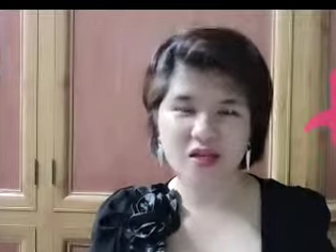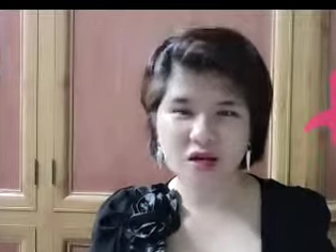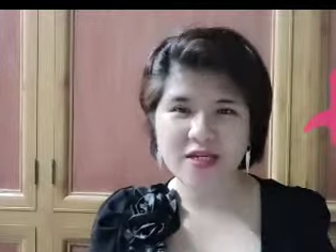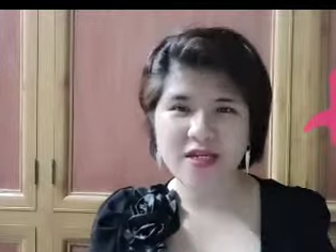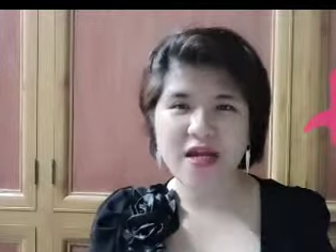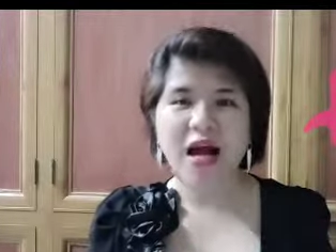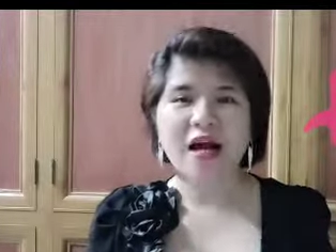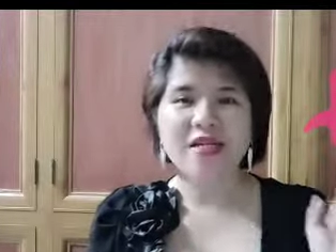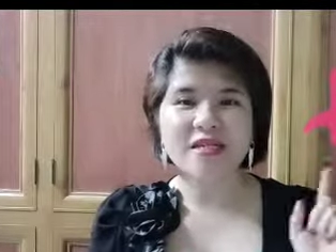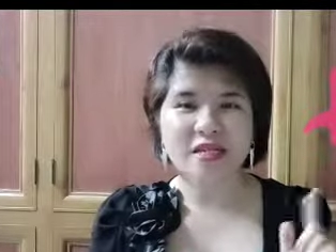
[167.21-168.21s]
các chị
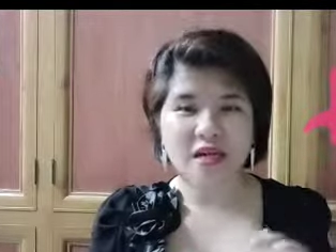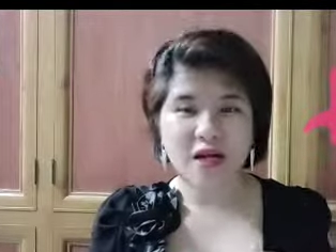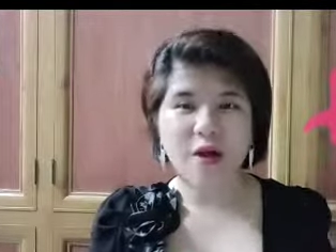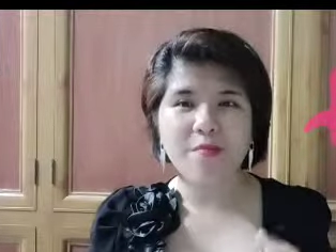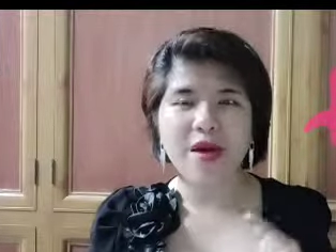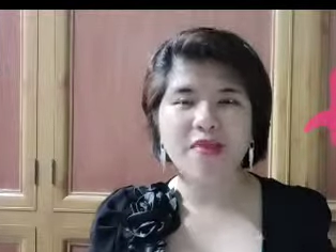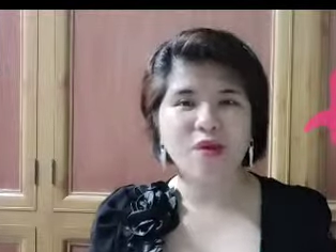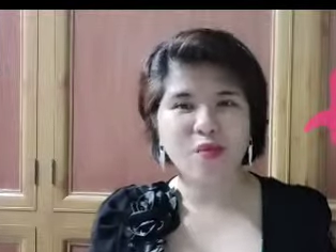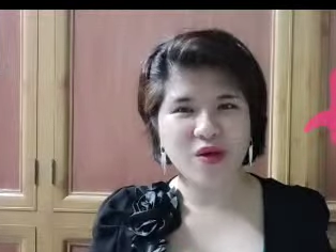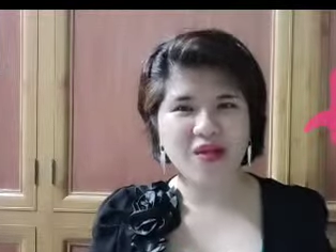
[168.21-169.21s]
Các chị chỉ cần comment
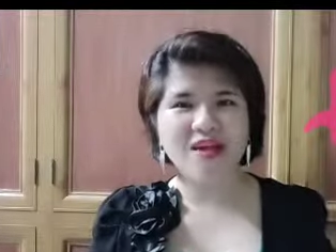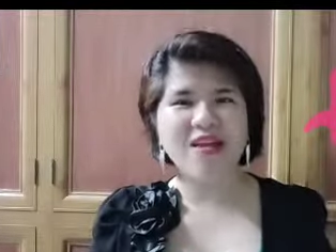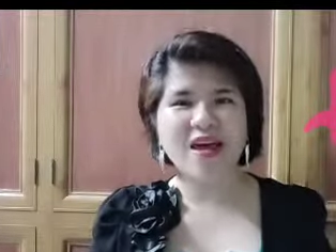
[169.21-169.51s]
tôi mới nhận,